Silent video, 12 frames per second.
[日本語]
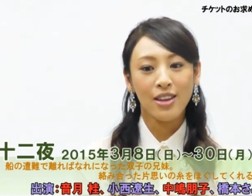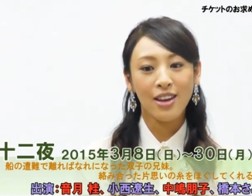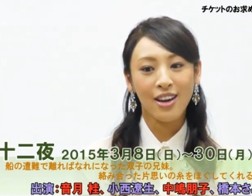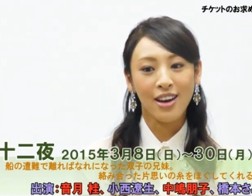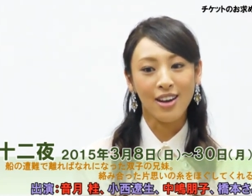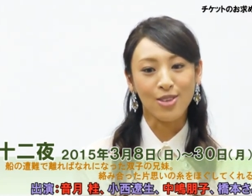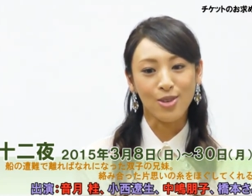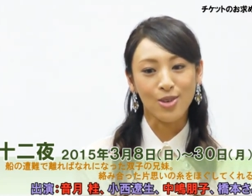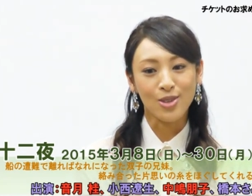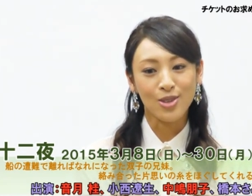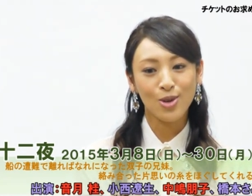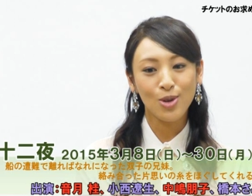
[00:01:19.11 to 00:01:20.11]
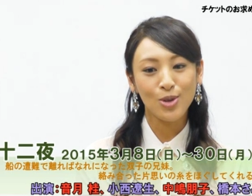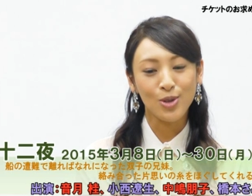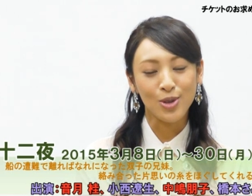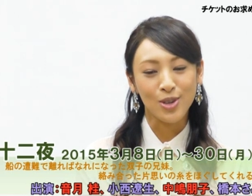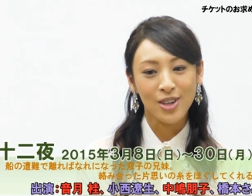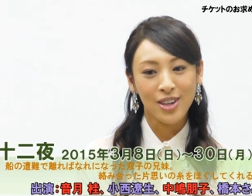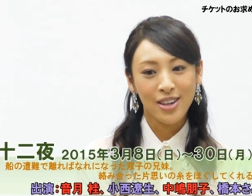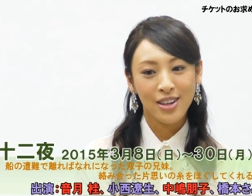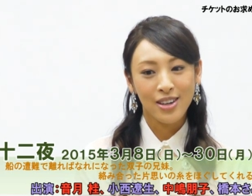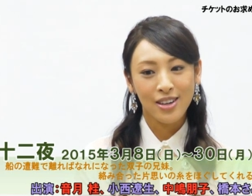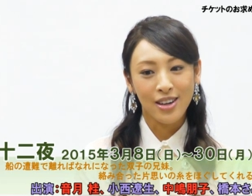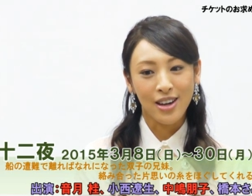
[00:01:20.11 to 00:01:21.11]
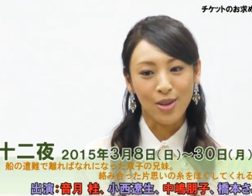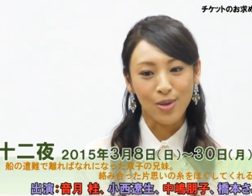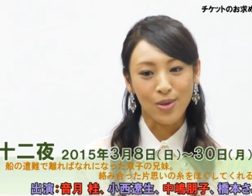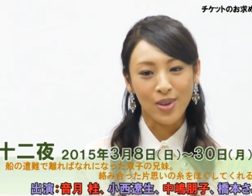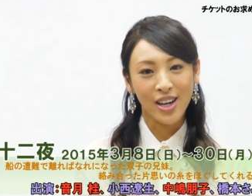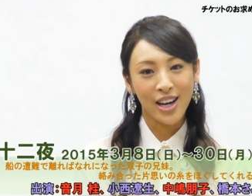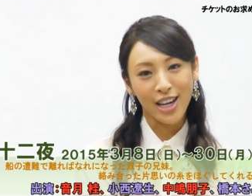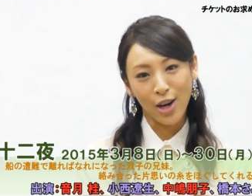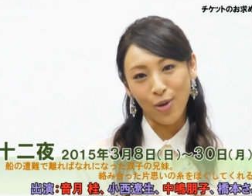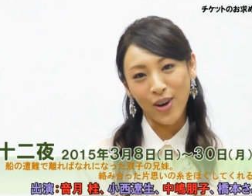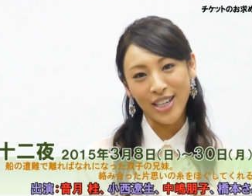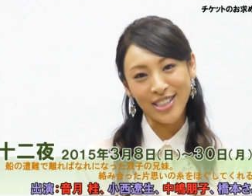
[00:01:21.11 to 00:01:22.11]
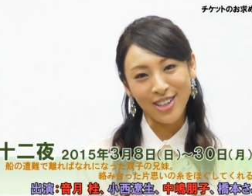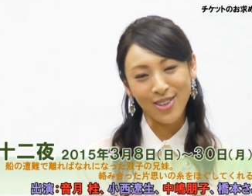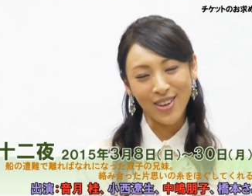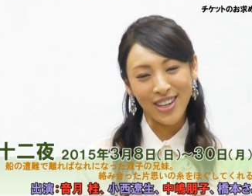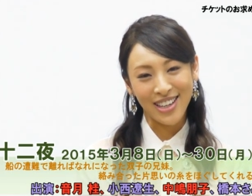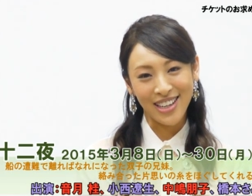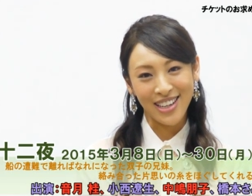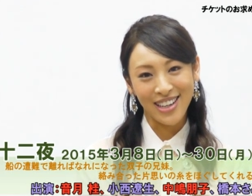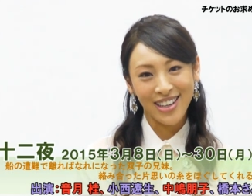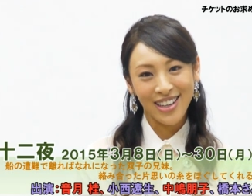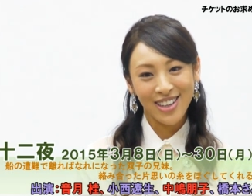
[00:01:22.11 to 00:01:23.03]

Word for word: なんかあのすごくあの何回かお会いした時に